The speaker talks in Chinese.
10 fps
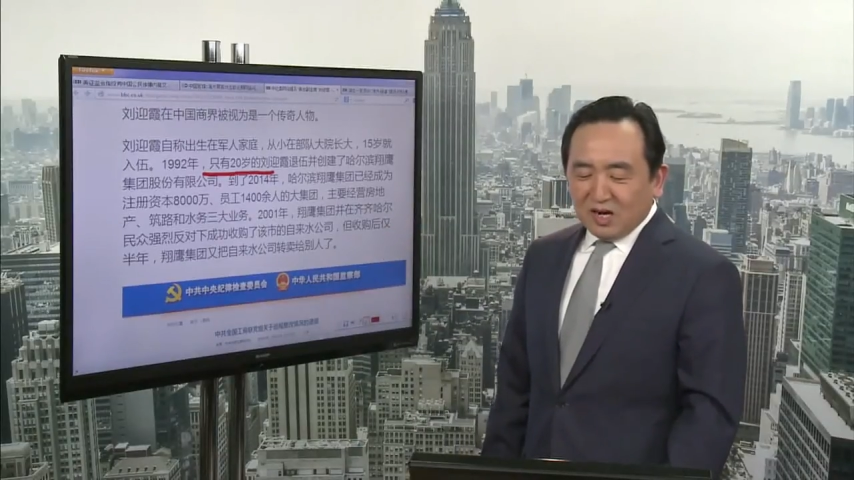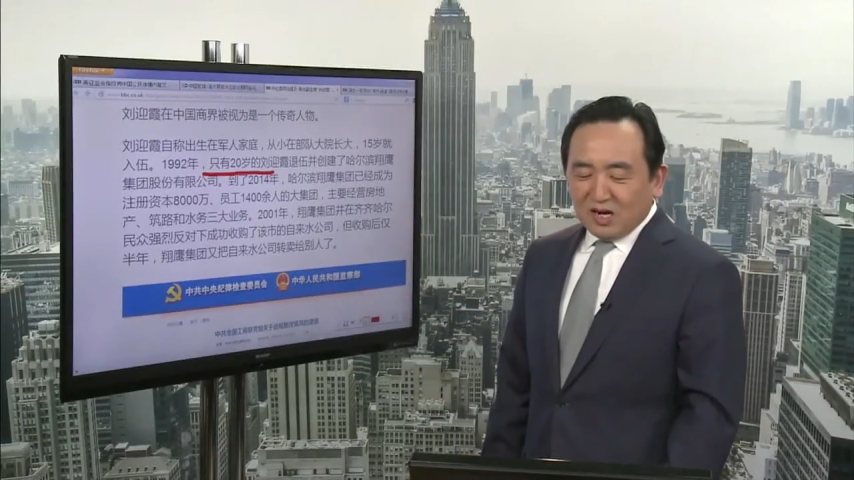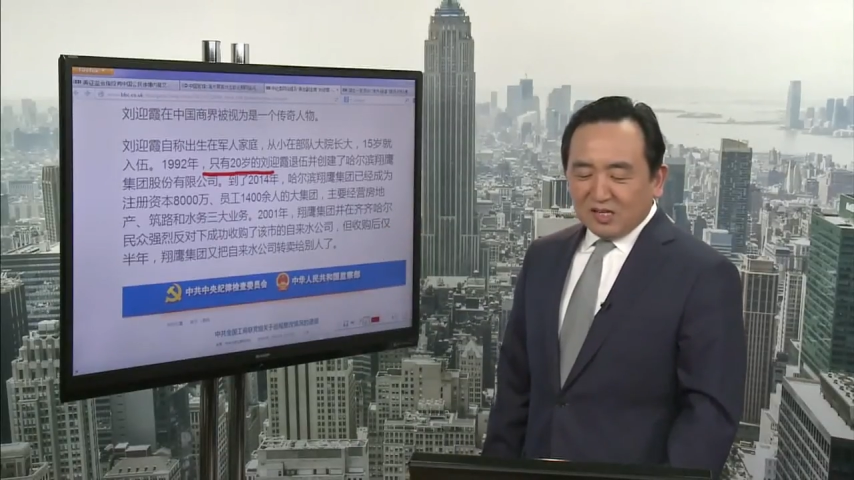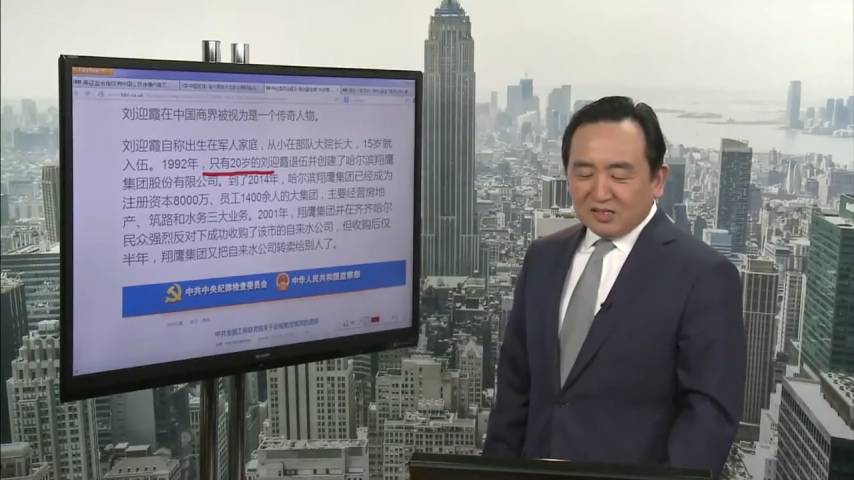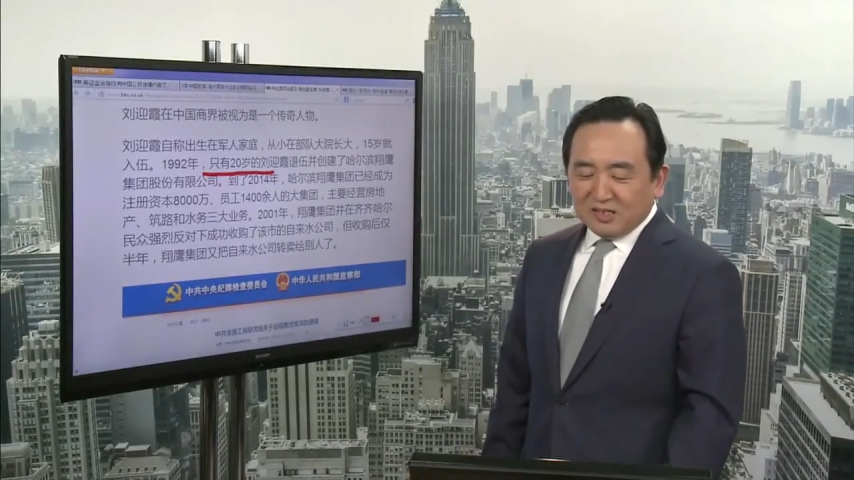
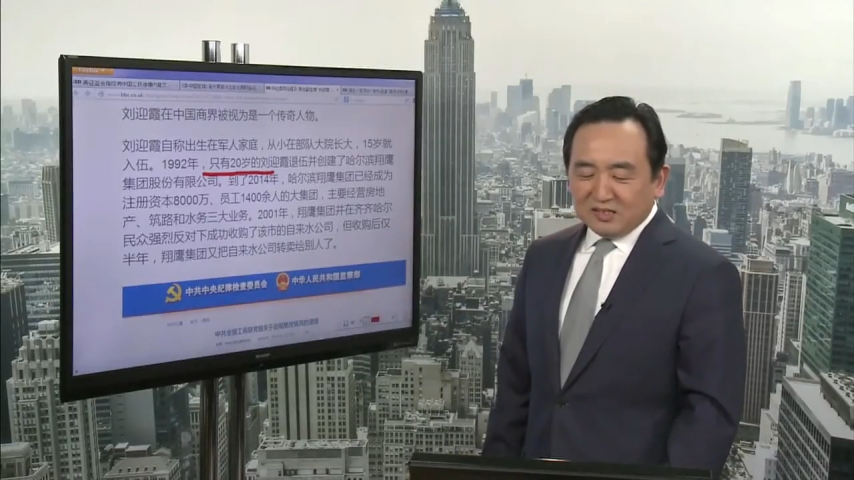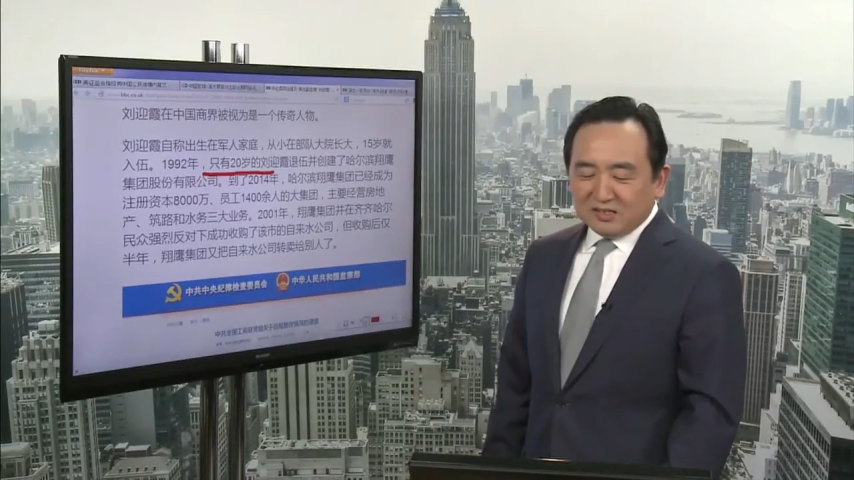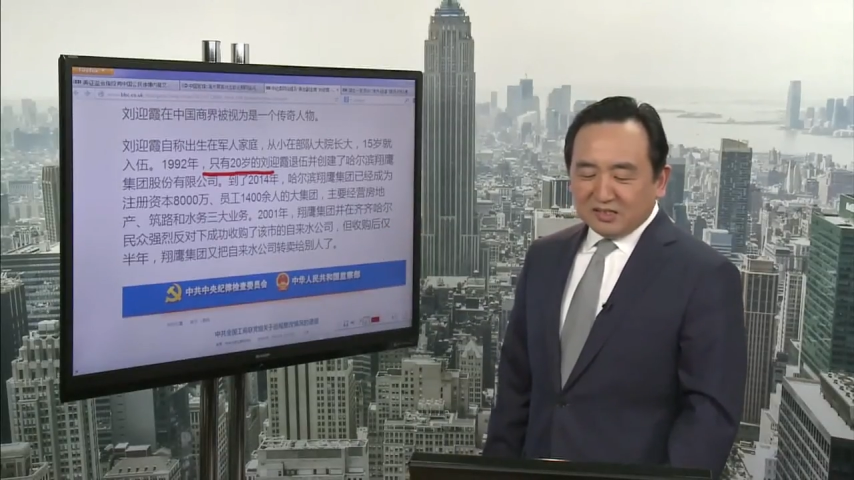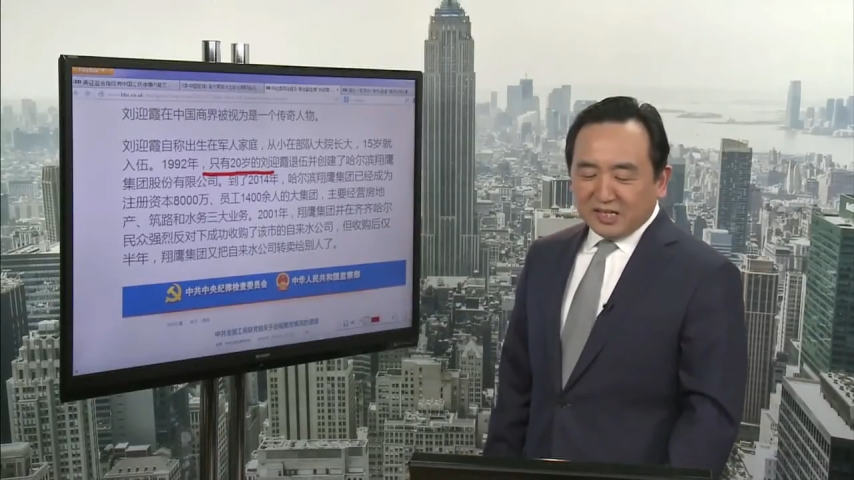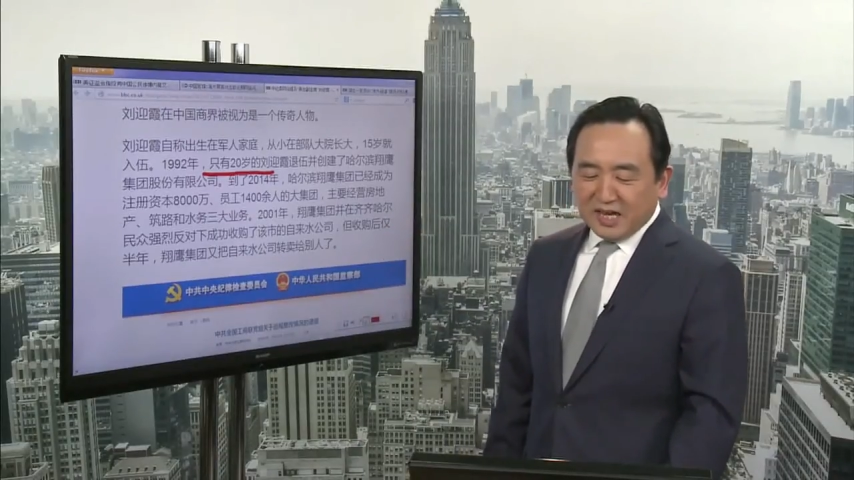二零一
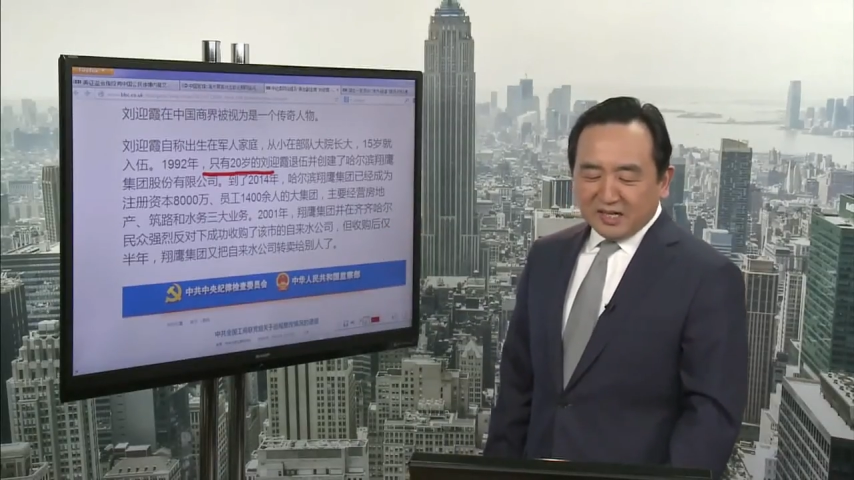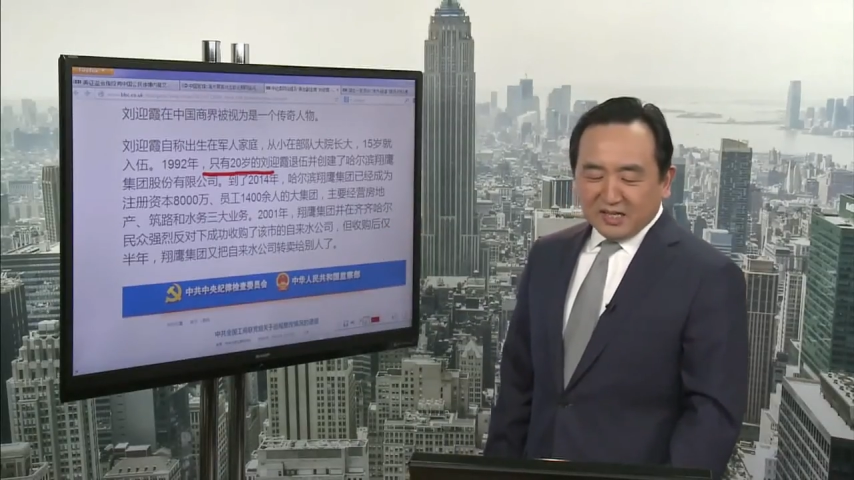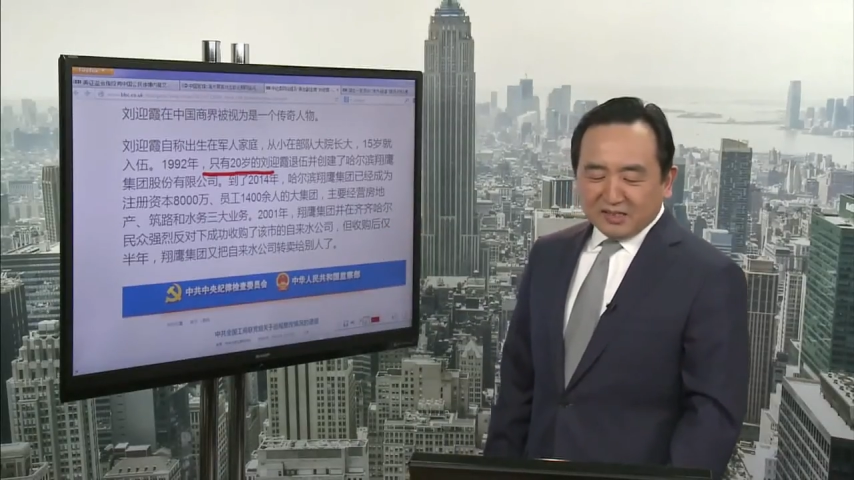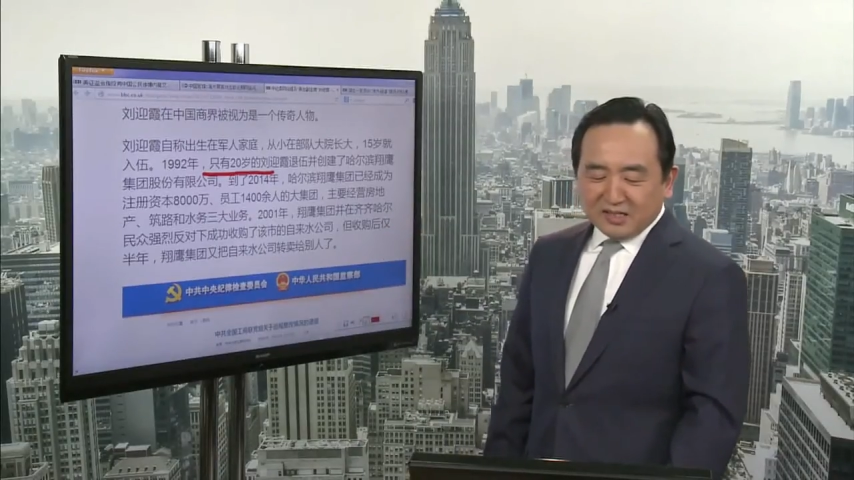四年，